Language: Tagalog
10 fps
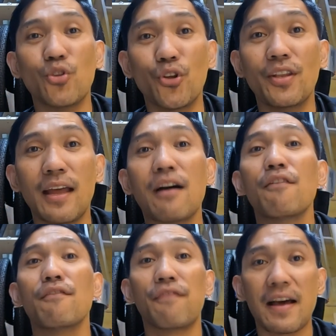doon ng
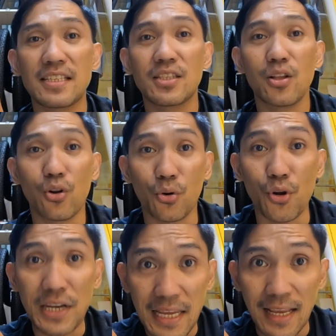fast
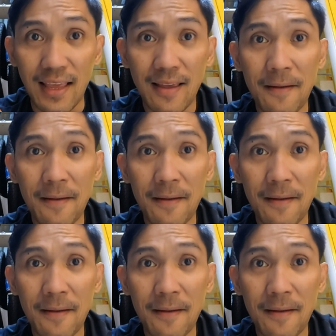rolling.